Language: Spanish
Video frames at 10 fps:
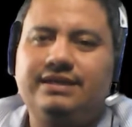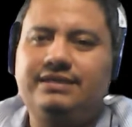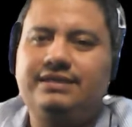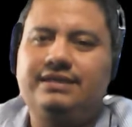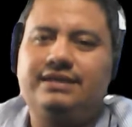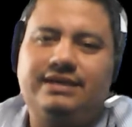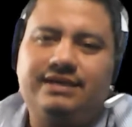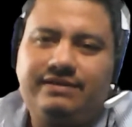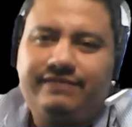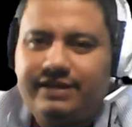así
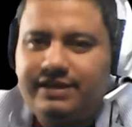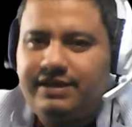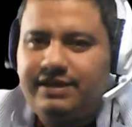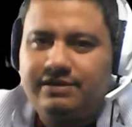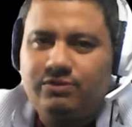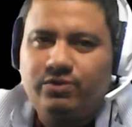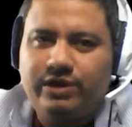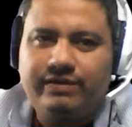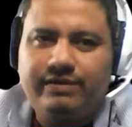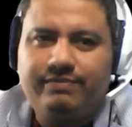que nos faltarían
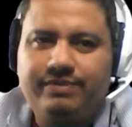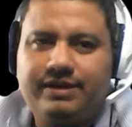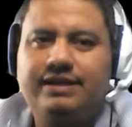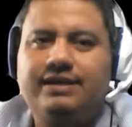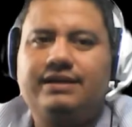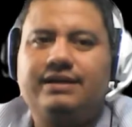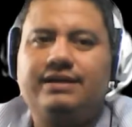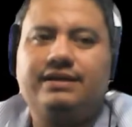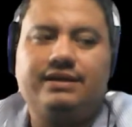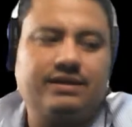nueve para
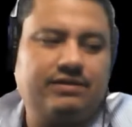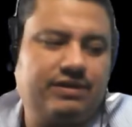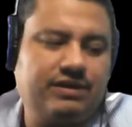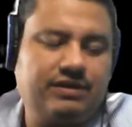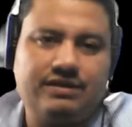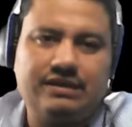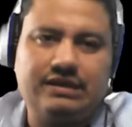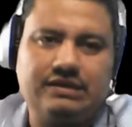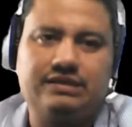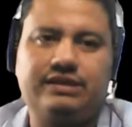llegar a los
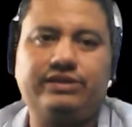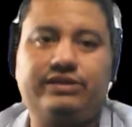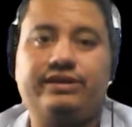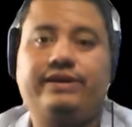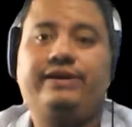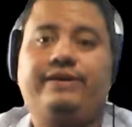15 asistentes.